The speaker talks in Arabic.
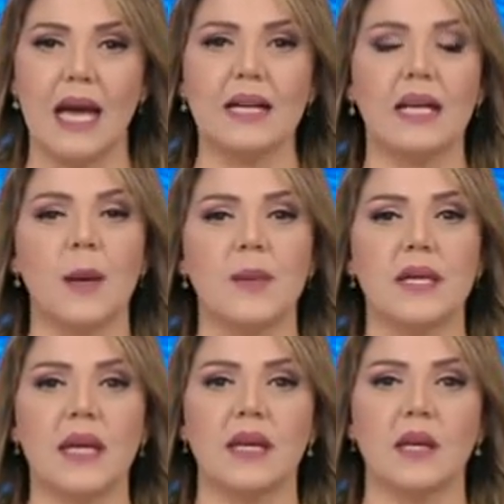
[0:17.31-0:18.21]

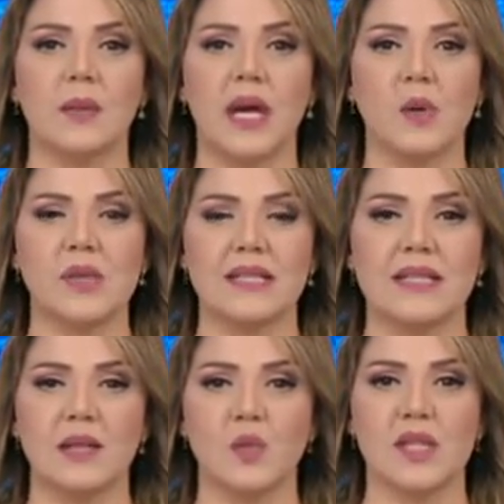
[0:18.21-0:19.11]
الإرهابي كان
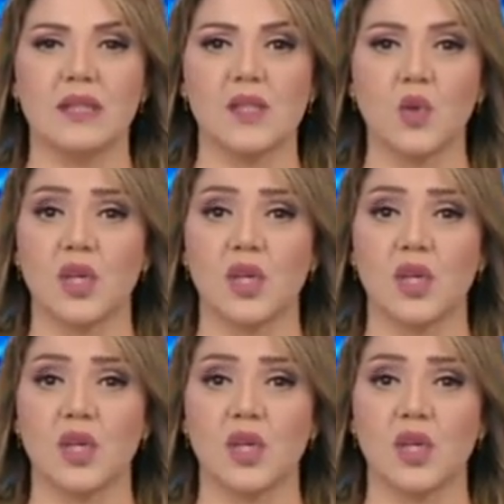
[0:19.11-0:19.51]
بحوزته مسدس